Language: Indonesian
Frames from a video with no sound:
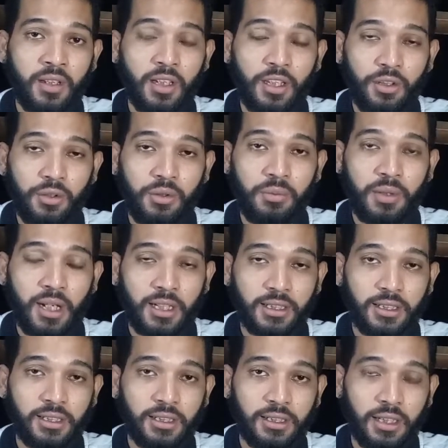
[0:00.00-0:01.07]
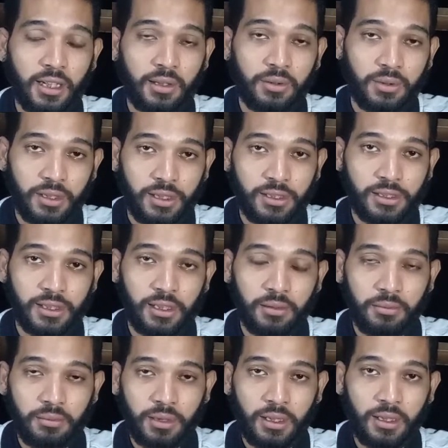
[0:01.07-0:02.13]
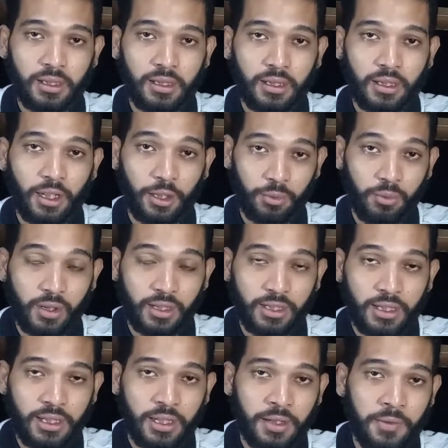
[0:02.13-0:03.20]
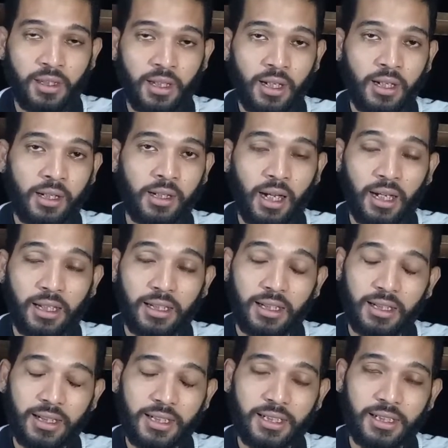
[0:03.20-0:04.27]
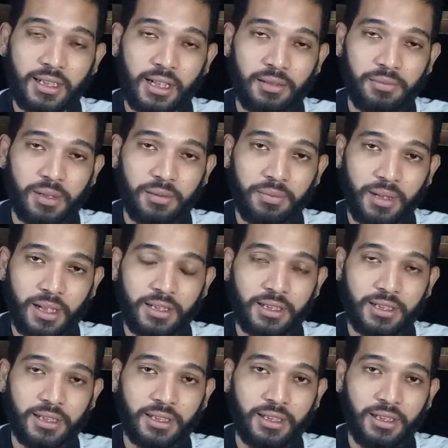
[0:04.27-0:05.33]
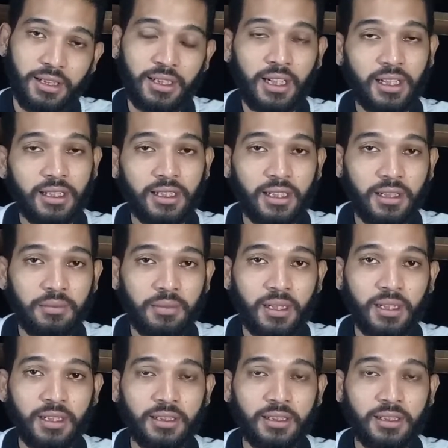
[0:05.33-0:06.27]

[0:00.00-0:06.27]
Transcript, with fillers: itu berhasil ditaklukin sama Edward ini yang akhirnya si kapal Perancis ini diganti nama